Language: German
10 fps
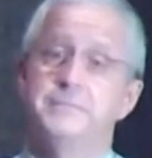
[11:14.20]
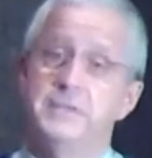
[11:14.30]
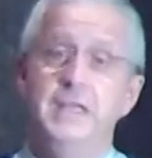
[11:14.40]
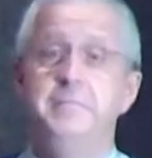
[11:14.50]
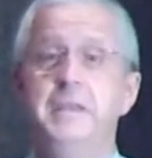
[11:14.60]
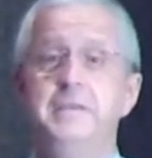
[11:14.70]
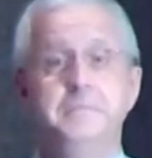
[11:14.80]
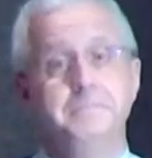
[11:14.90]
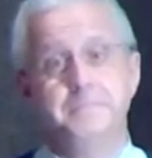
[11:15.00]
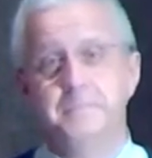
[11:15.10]
Geht mit,
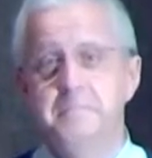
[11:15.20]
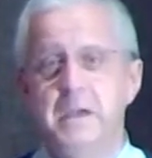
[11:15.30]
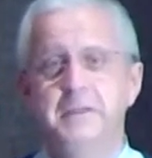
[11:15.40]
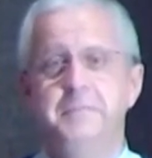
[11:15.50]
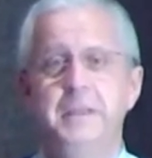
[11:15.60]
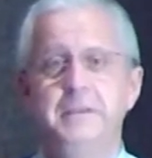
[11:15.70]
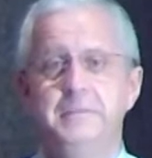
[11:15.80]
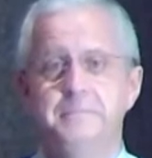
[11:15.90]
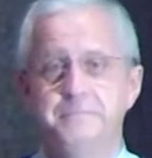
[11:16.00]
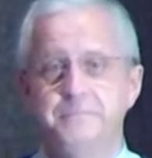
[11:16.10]
macht mit
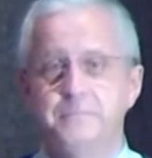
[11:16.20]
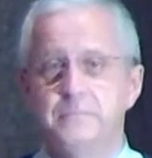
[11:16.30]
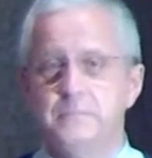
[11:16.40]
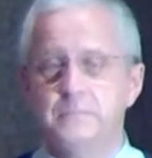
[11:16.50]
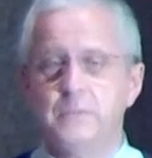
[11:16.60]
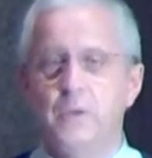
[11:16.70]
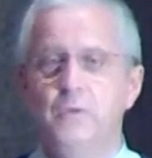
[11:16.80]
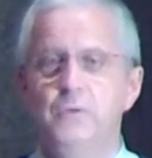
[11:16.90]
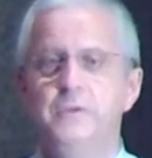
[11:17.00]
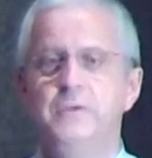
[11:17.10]

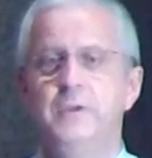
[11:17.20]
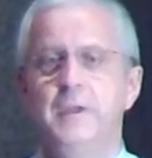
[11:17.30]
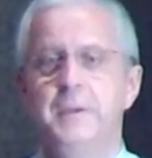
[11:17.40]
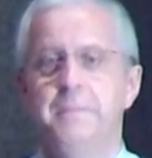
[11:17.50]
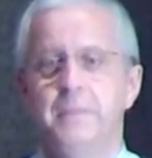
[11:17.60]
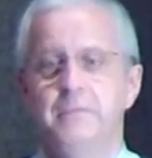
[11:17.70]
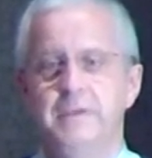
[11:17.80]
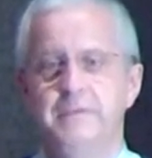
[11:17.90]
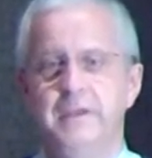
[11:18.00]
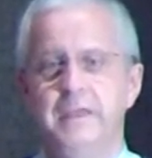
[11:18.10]
und
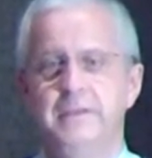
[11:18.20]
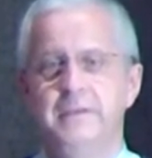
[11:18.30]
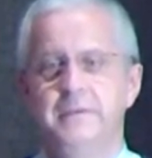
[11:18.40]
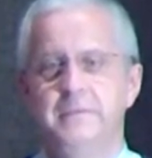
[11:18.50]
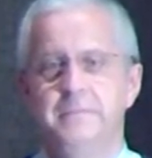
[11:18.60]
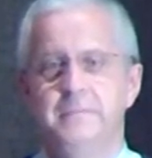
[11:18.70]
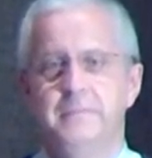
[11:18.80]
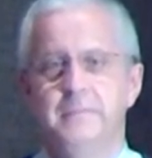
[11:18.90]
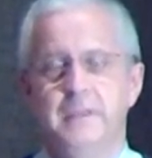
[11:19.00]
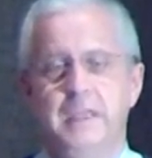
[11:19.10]
wir werden
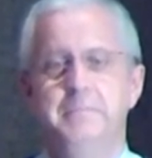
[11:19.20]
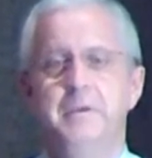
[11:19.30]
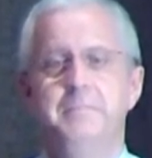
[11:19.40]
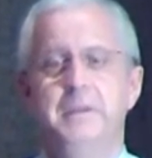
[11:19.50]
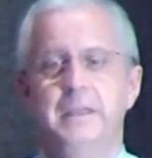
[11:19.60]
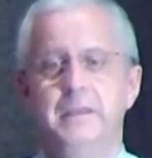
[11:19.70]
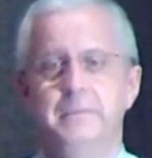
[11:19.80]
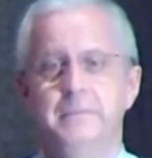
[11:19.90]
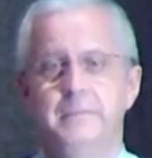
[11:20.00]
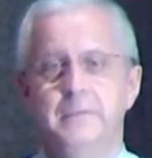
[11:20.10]
immer mehr
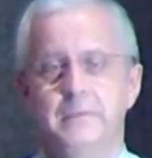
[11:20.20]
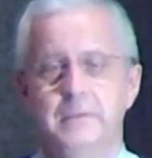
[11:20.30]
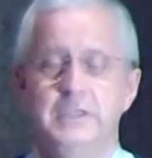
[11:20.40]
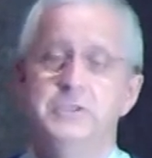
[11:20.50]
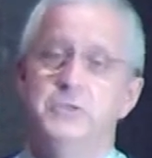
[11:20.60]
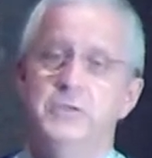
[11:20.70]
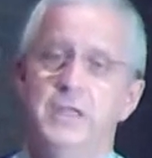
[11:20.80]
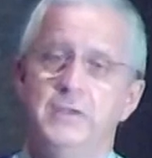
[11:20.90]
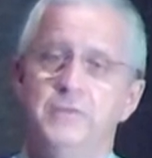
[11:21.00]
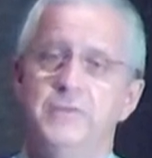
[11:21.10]
die
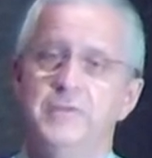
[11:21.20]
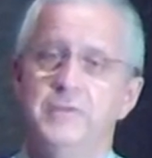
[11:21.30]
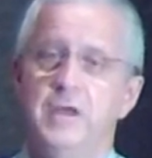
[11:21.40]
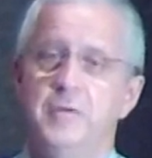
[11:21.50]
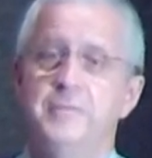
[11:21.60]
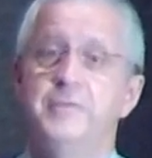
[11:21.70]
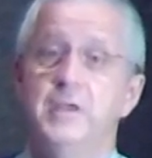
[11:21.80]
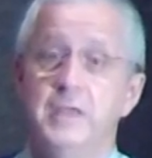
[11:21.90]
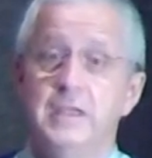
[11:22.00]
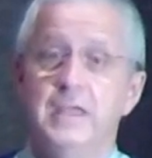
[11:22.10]
Schönheit unseres Glaubens
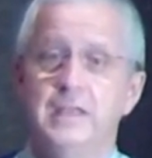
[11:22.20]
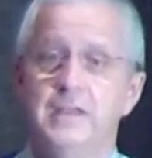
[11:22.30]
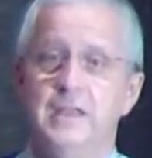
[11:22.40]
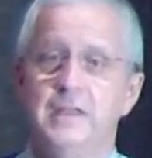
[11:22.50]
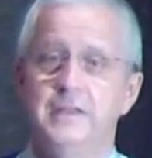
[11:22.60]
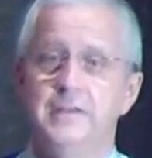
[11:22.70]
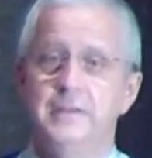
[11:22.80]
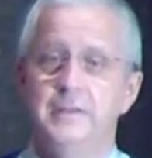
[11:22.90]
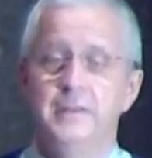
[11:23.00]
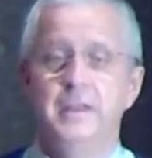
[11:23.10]
kennenlernen.
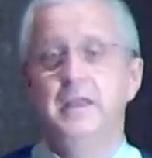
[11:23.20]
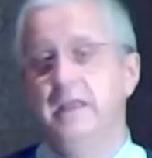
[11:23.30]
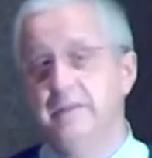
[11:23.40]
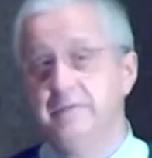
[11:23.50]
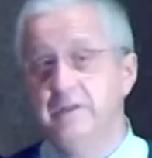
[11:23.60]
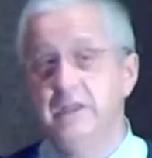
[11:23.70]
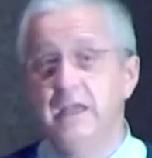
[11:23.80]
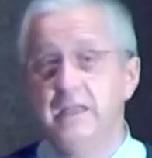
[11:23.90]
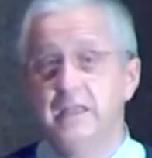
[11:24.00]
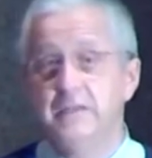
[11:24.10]
Herzliche
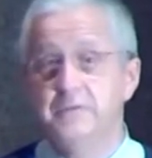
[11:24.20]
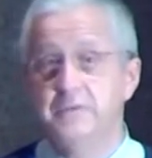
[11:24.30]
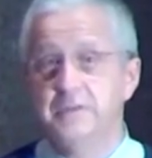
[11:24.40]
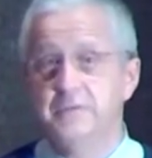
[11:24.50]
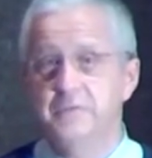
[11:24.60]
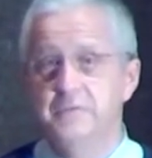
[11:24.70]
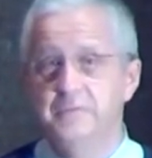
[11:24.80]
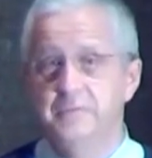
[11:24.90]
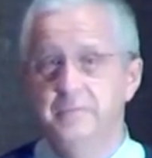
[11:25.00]
Einladung dazu.